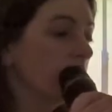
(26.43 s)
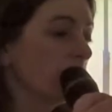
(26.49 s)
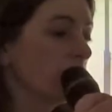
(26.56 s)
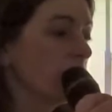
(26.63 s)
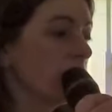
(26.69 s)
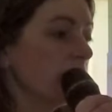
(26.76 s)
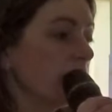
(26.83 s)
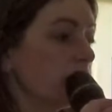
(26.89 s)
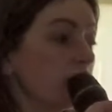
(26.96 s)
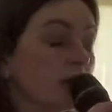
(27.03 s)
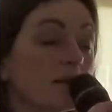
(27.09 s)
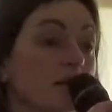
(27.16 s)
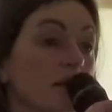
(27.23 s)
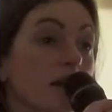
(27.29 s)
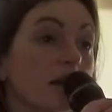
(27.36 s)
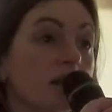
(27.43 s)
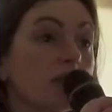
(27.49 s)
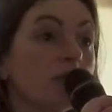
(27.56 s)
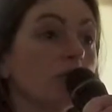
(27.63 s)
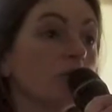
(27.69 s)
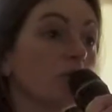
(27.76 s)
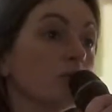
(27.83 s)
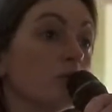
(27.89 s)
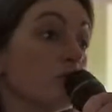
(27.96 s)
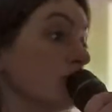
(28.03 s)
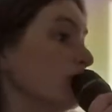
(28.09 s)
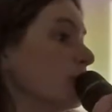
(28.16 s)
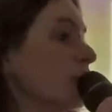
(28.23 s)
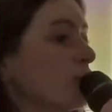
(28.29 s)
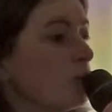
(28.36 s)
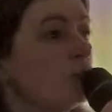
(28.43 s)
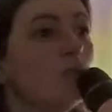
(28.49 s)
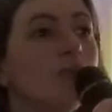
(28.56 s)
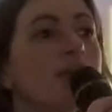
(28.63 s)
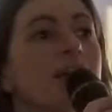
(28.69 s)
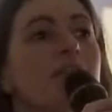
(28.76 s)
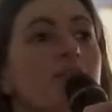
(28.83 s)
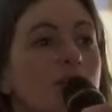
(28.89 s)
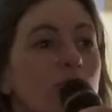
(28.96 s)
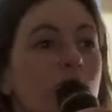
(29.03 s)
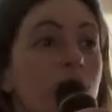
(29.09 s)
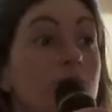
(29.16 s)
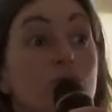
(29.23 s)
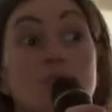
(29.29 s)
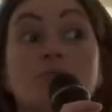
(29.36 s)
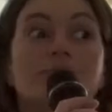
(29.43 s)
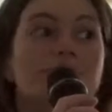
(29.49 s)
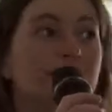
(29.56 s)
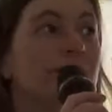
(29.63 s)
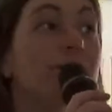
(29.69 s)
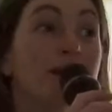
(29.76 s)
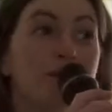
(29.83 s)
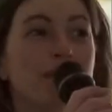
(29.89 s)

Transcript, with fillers: si ça vous intéresse, vous pouvez communiquer avec moi. Oh,